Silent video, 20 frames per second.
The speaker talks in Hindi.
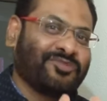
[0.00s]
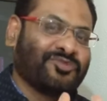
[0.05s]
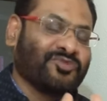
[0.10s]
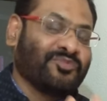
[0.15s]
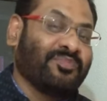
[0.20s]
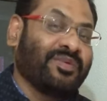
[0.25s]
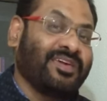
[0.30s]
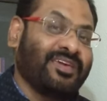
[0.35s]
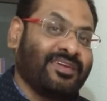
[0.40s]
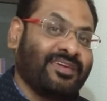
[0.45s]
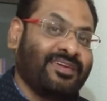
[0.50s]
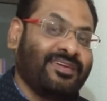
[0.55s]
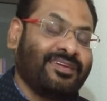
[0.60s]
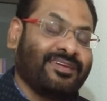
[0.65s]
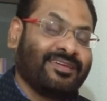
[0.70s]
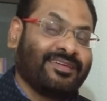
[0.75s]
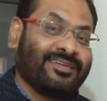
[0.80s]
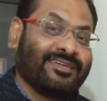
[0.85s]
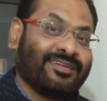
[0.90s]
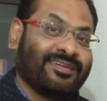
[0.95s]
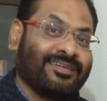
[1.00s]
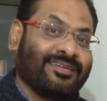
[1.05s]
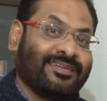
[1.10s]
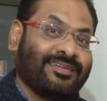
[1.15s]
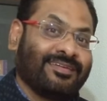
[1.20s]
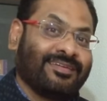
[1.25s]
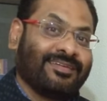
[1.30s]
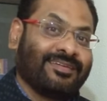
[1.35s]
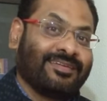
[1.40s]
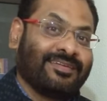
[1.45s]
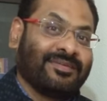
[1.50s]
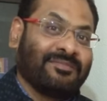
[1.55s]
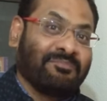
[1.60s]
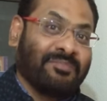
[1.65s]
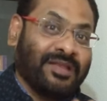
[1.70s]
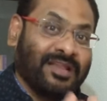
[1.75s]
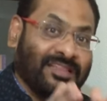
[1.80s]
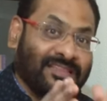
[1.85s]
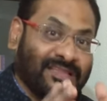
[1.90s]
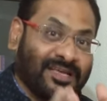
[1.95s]
तुम्हें
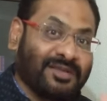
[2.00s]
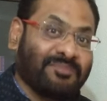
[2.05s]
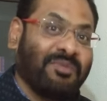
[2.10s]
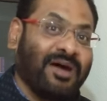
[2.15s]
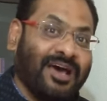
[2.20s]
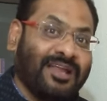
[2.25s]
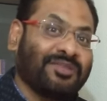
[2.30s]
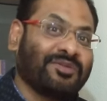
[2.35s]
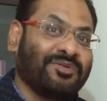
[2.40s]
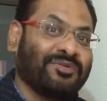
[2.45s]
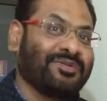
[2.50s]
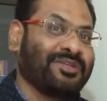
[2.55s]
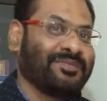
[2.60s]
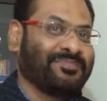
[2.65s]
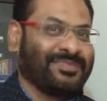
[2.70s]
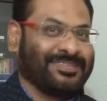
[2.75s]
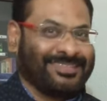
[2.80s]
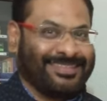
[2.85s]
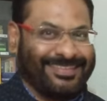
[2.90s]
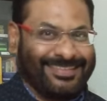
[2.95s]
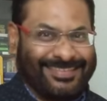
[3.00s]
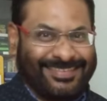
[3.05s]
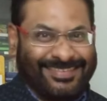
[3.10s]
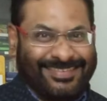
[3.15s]
मेरा दरबार क्यों नहीं पसंद